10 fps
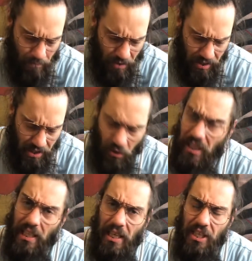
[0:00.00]
Sì, è una
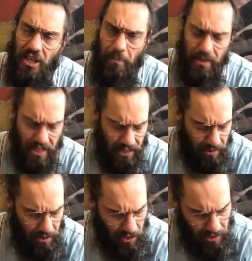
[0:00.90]
data che ci rappresenta,
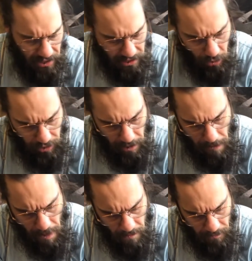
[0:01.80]
perché è una data dove
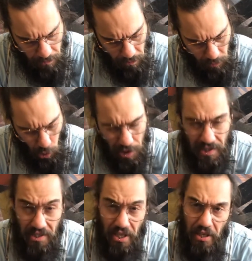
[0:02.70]
noi
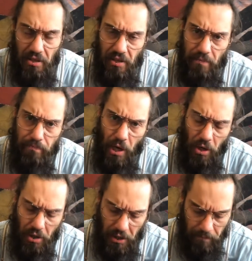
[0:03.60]
zitti,
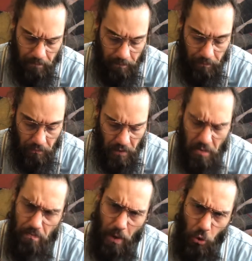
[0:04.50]
buoni,
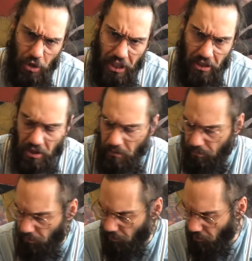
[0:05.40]
pauriti,
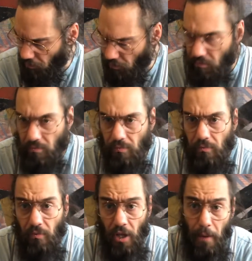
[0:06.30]

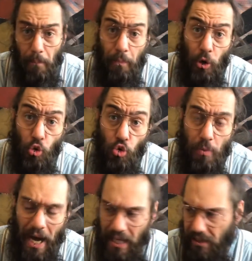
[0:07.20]

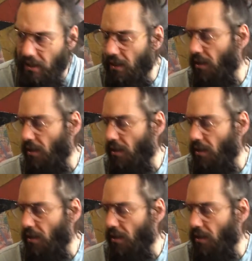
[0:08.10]
preoccupati,